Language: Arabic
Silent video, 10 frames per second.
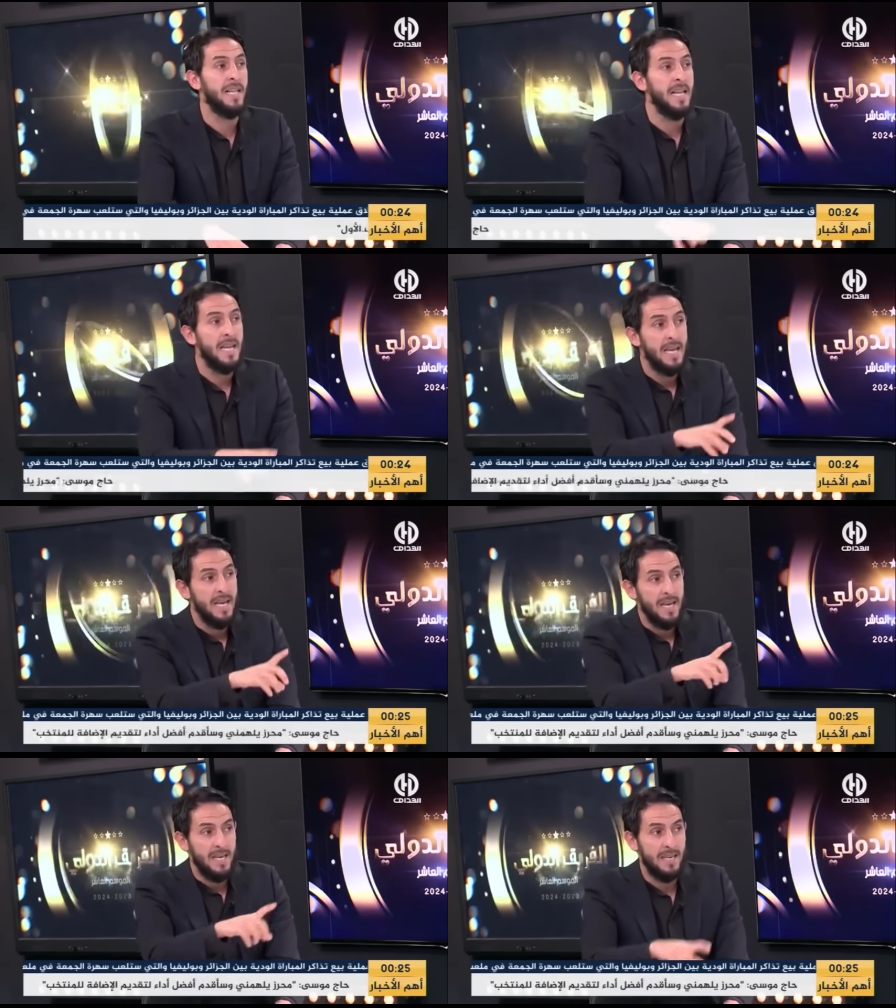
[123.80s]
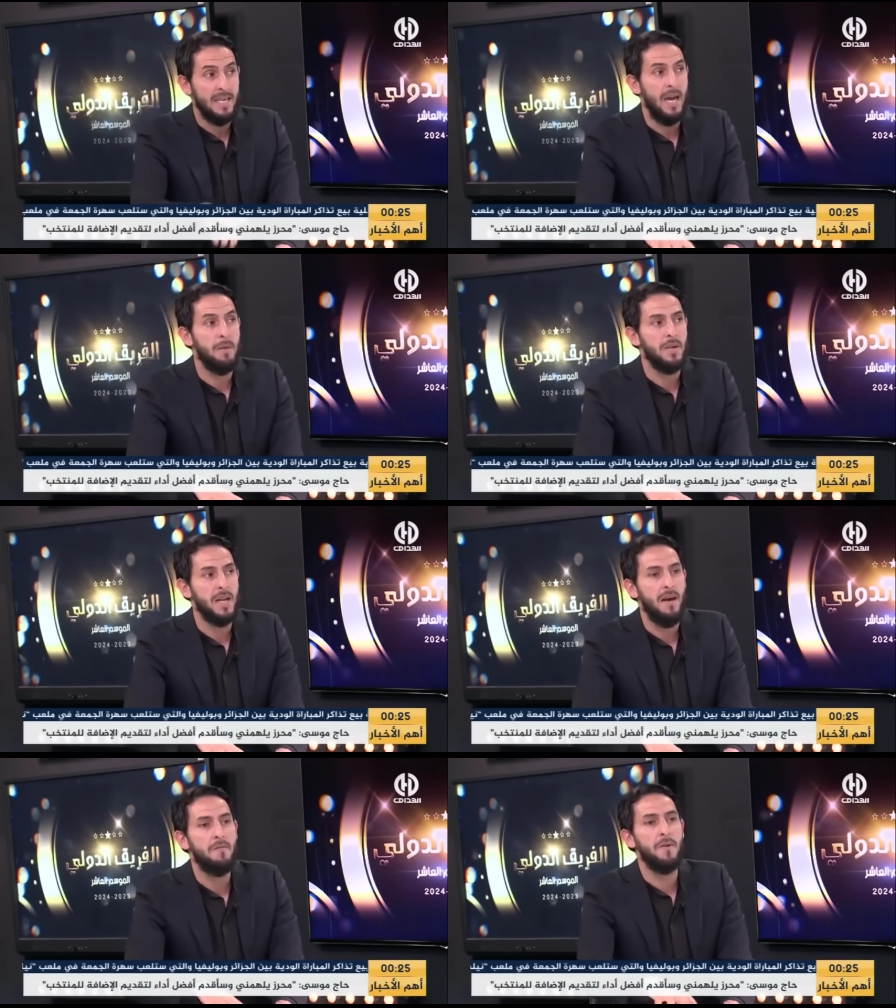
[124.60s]
عدلي يحب
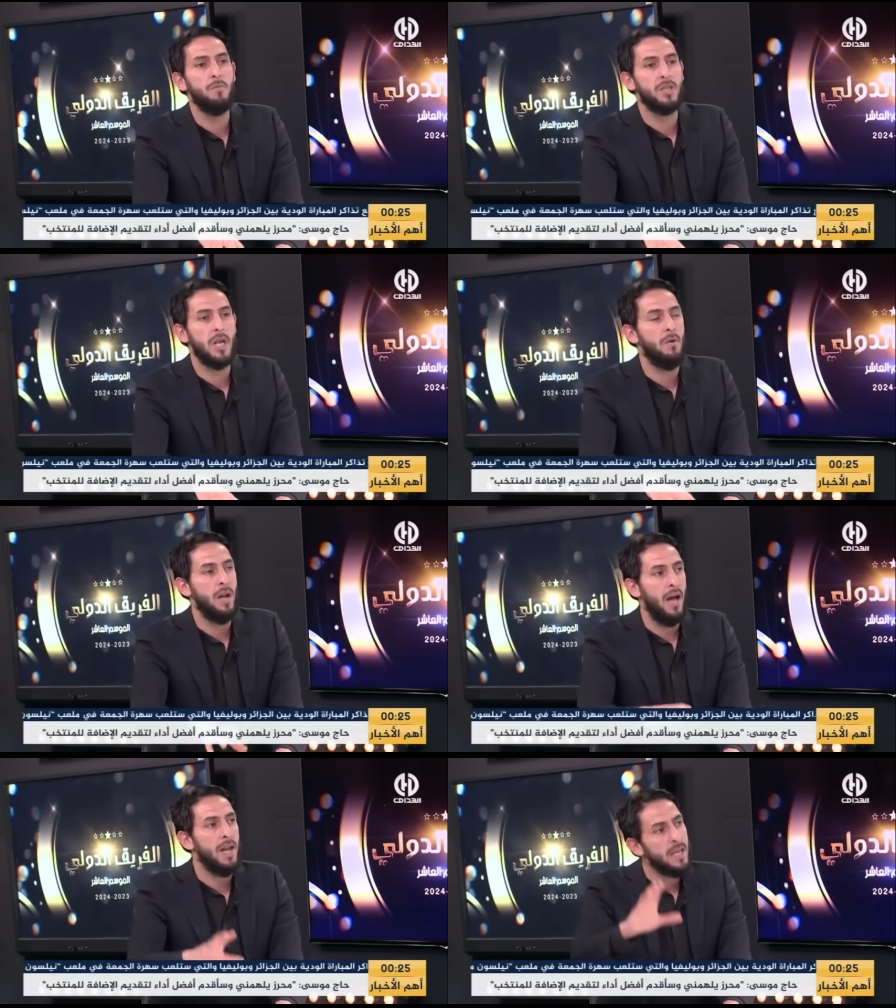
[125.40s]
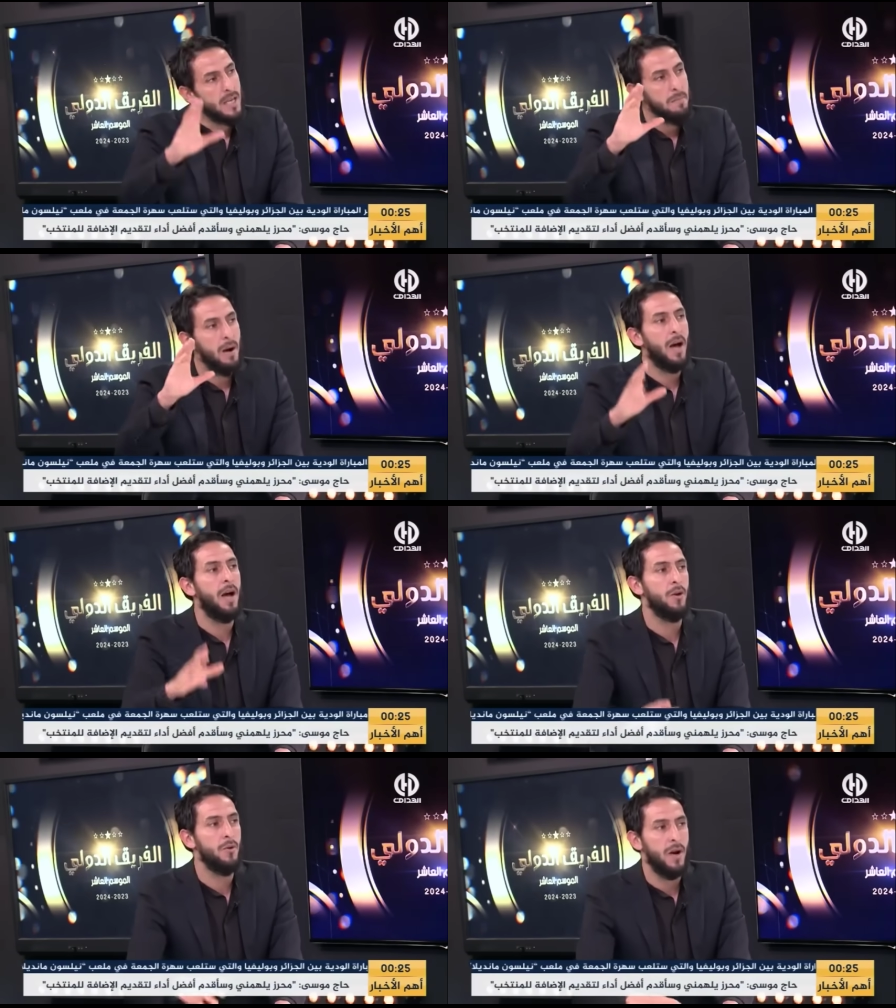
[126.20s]
يلعب في المستوى العالي كما
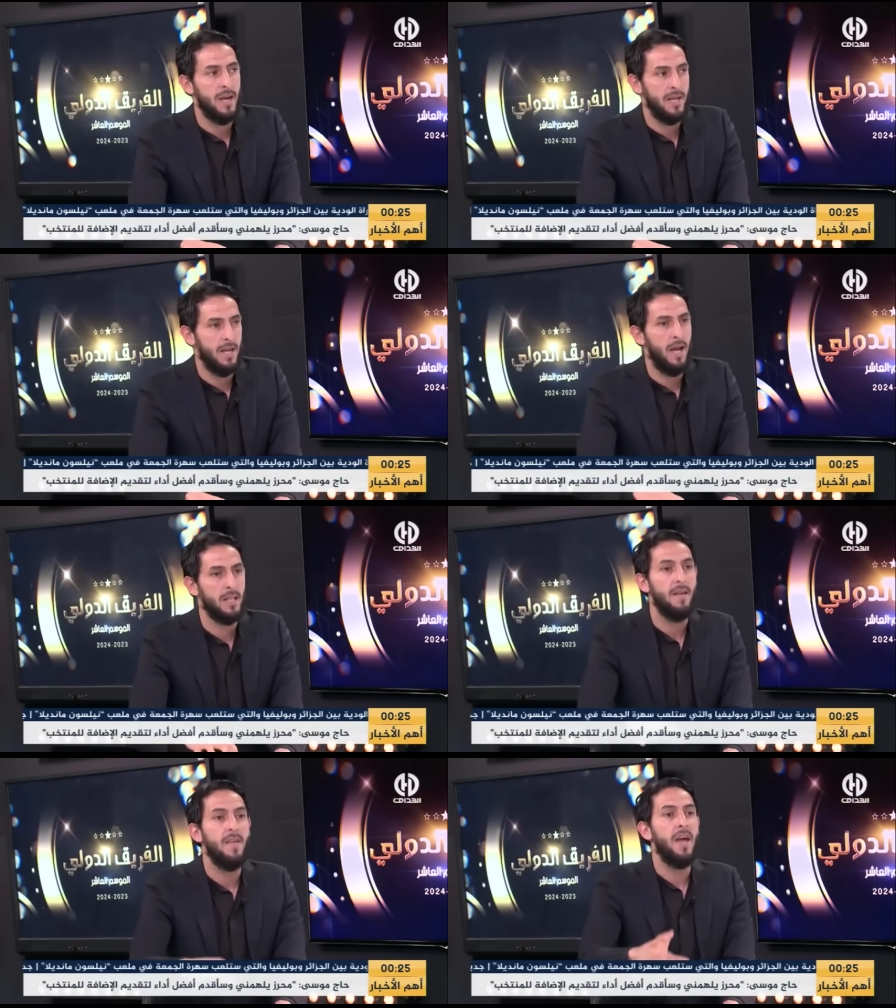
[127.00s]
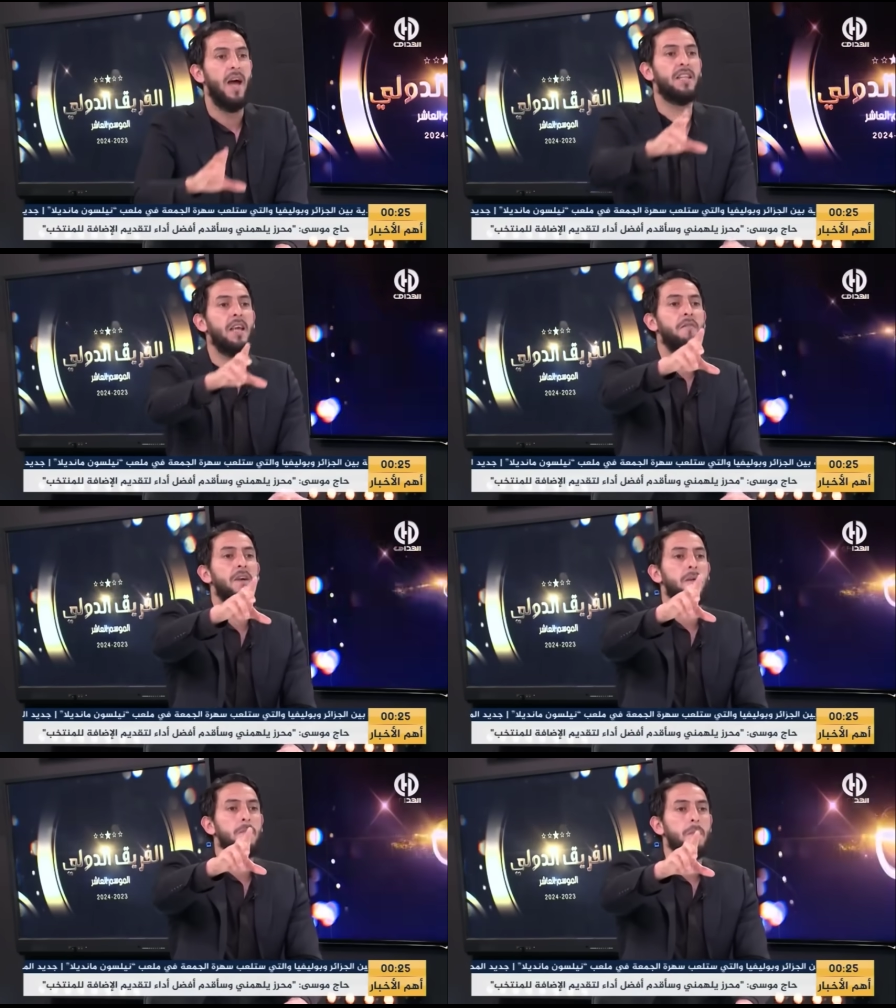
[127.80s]
قال هو يعني لا اعتقد ان قرار
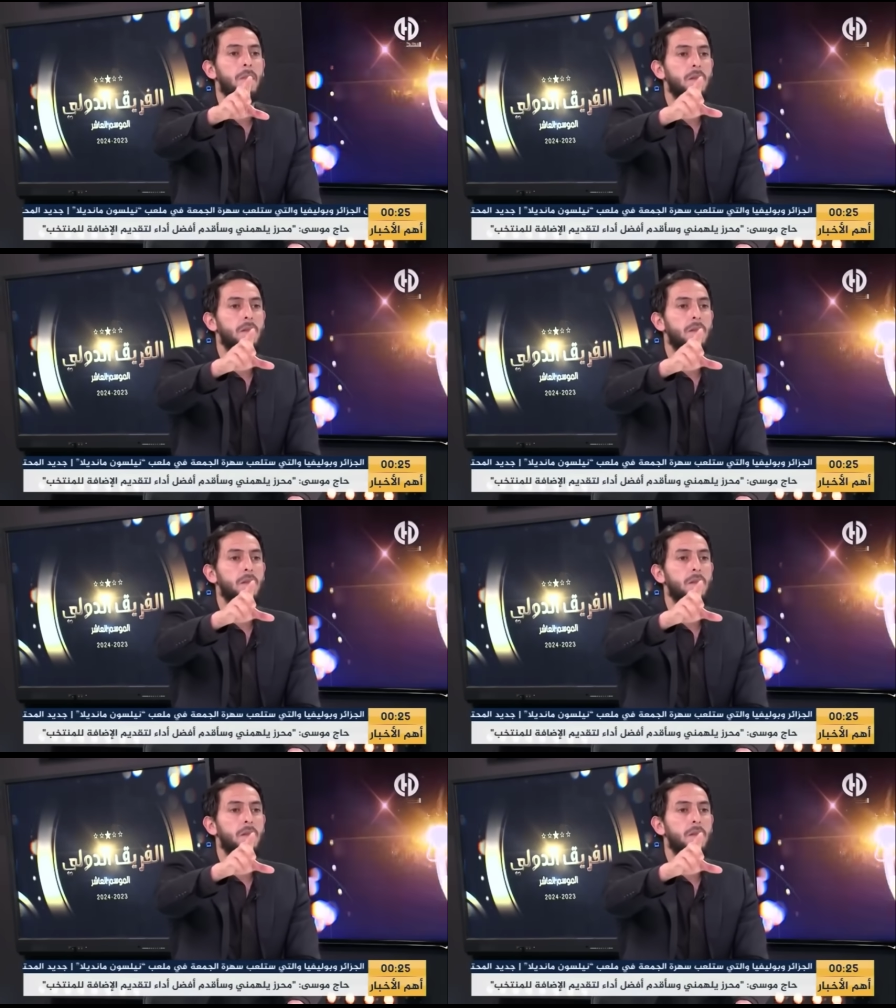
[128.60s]
محرز